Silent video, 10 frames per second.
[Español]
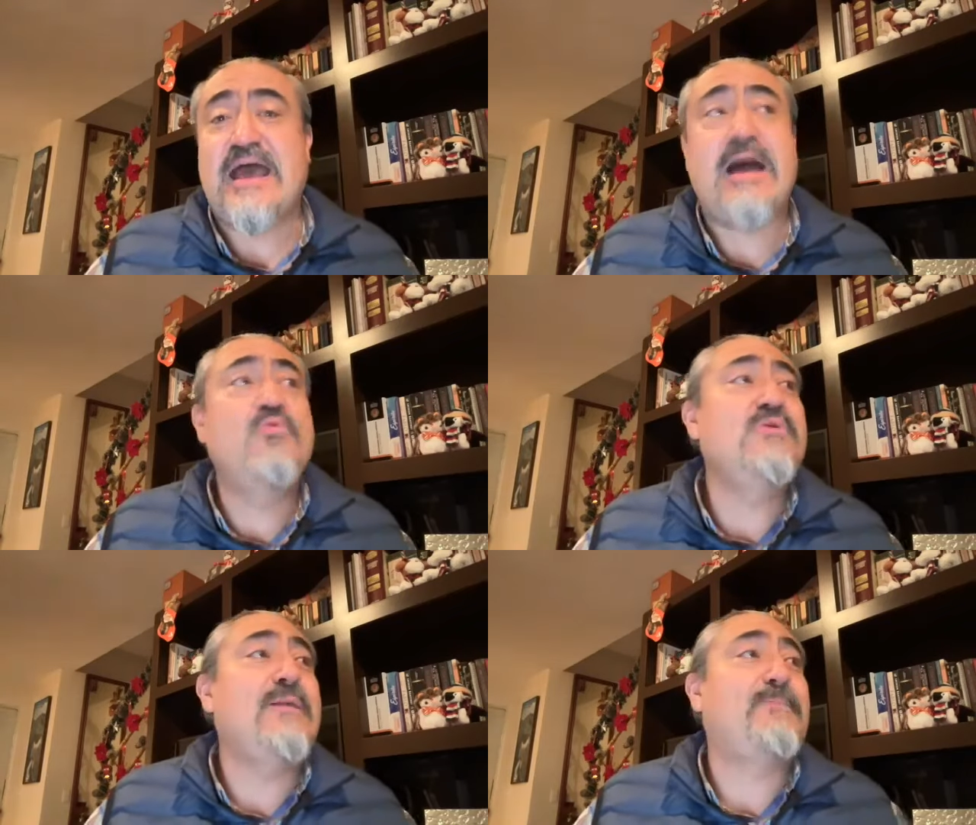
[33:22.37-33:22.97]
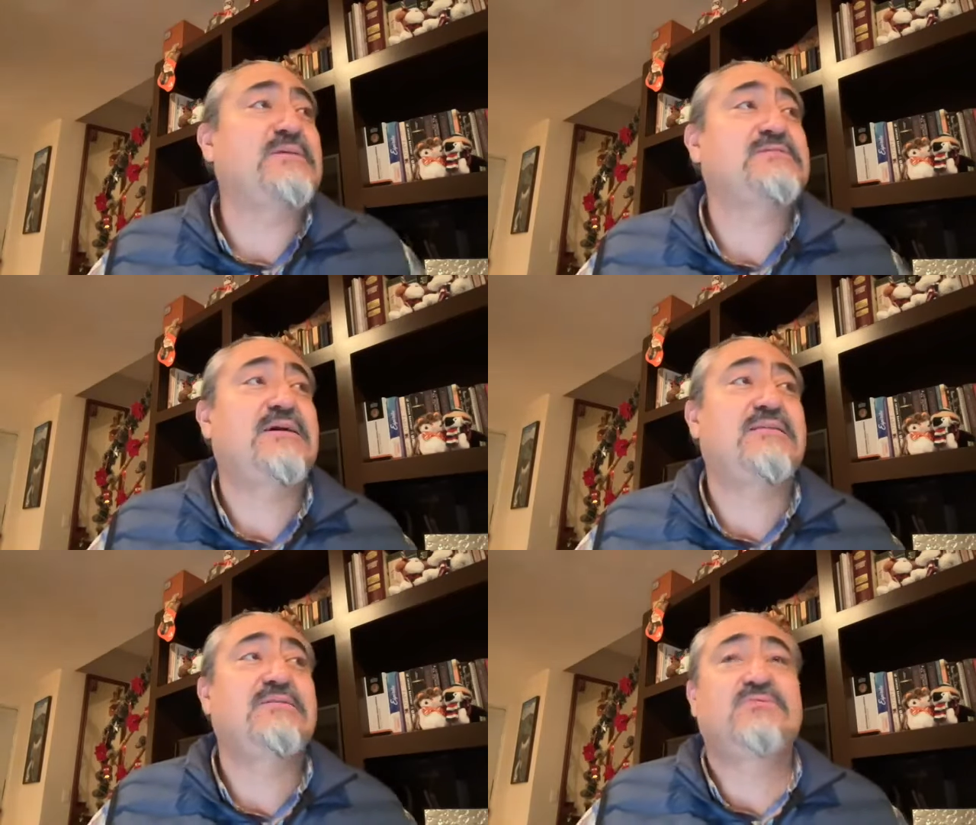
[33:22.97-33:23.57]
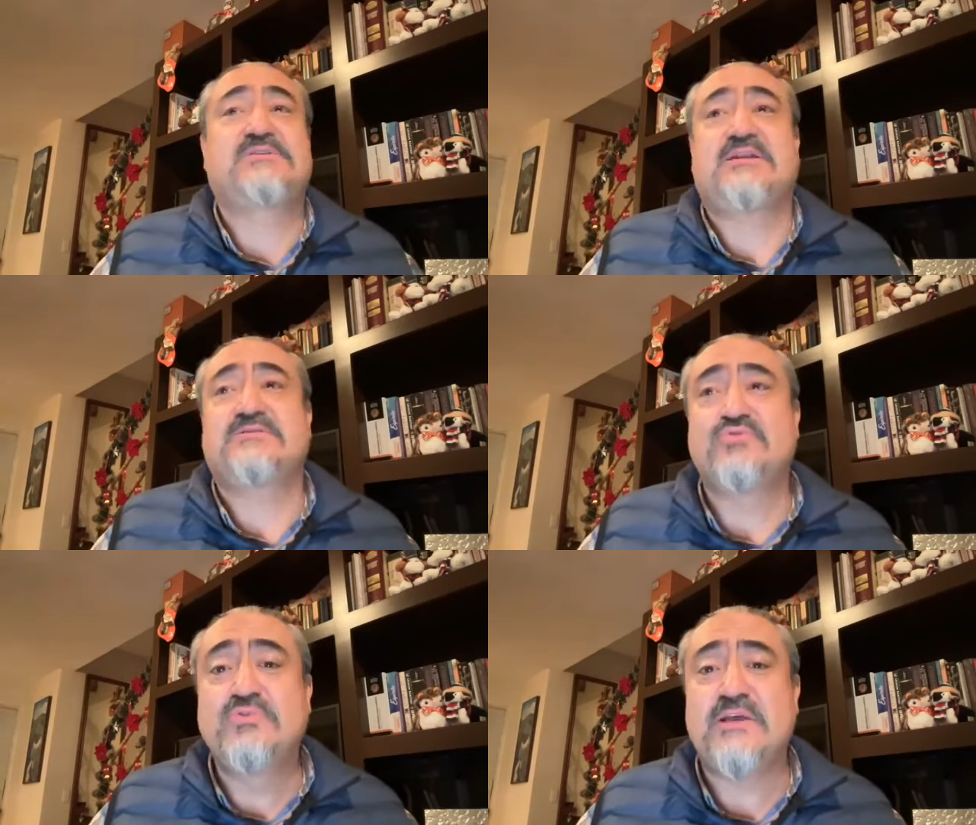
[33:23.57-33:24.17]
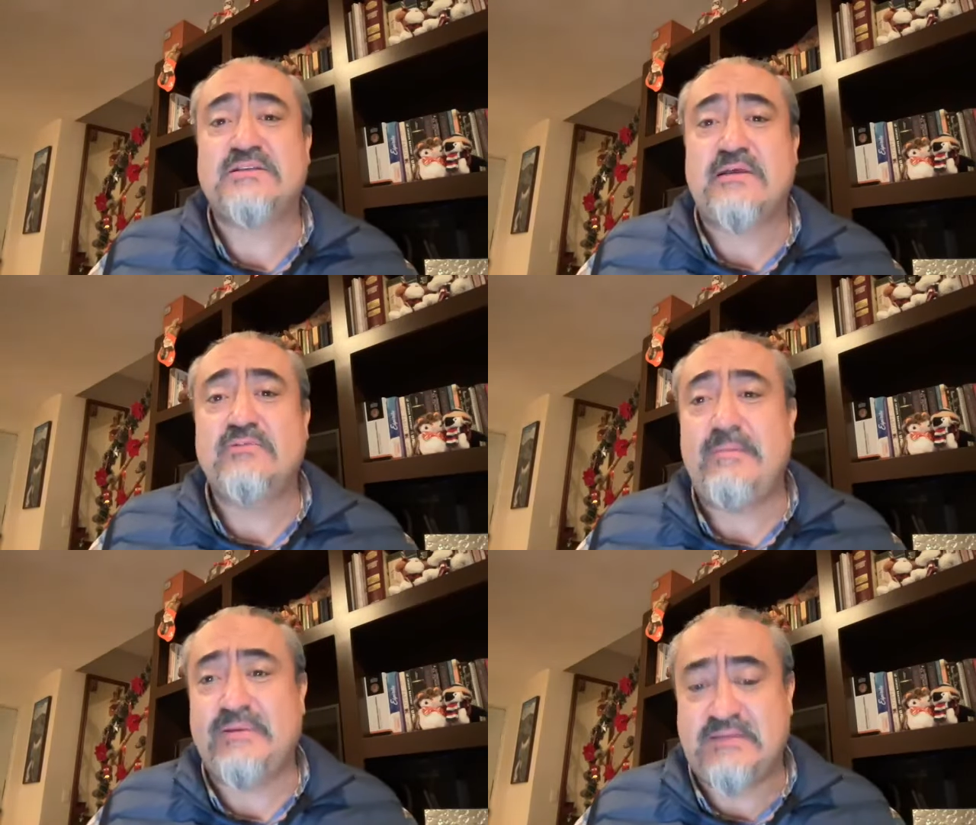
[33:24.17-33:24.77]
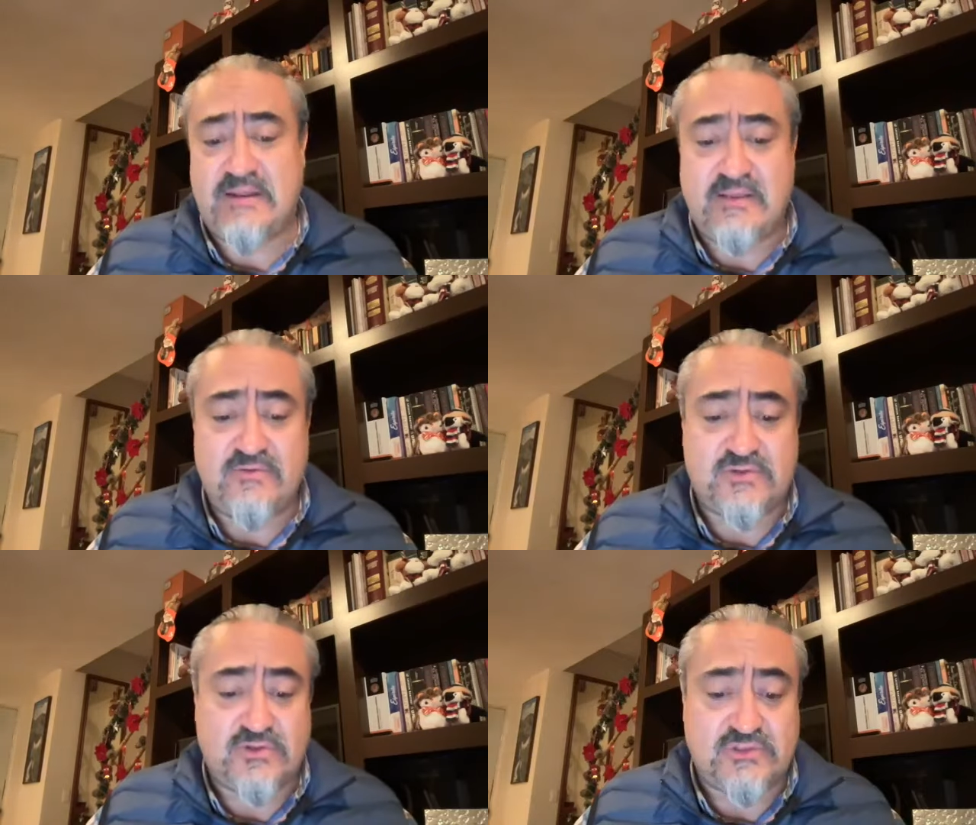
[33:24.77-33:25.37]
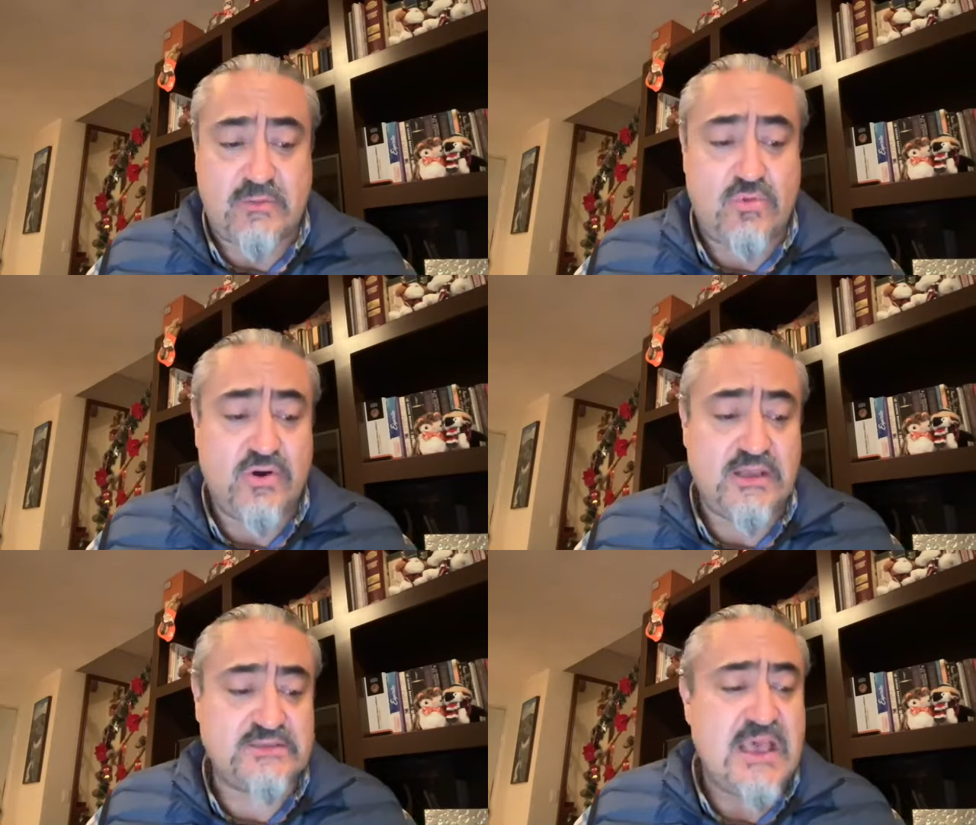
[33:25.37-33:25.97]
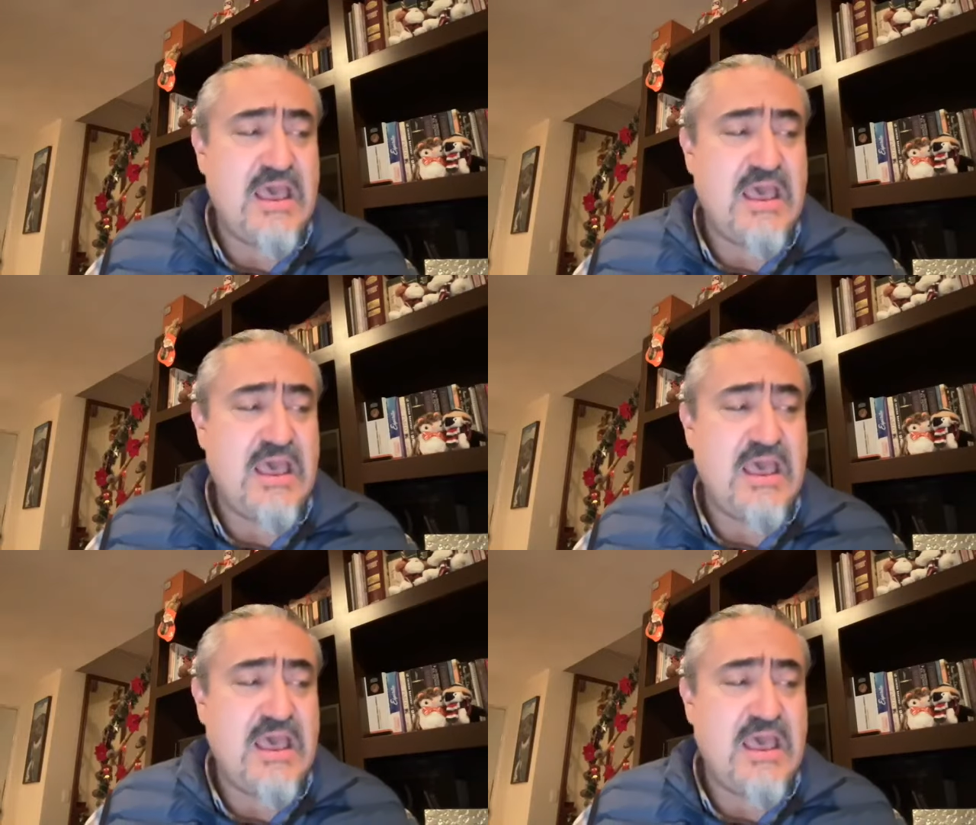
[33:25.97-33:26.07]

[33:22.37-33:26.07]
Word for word: aún a pesar de nuestras dudas, aún a pesar de nuestros temores,